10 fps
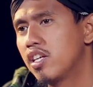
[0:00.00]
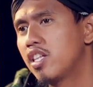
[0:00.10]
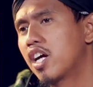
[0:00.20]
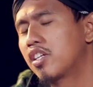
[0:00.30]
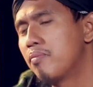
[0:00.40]

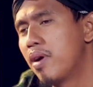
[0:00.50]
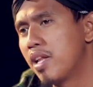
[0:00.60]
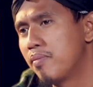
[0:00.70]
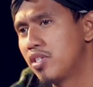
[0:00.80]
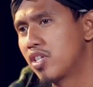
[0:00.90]
Kita akan
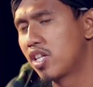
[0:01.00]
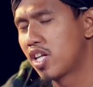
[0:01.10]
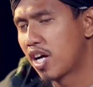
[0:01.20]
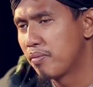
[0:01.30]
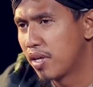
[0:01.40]
kembali
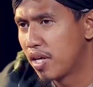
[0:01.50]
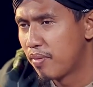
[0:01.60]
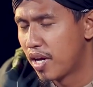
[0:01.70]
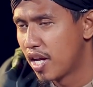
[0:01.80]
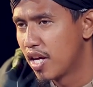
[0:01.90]
menceritakan
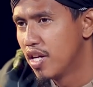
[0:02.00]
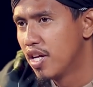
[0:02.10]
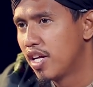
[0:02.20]
bagaimana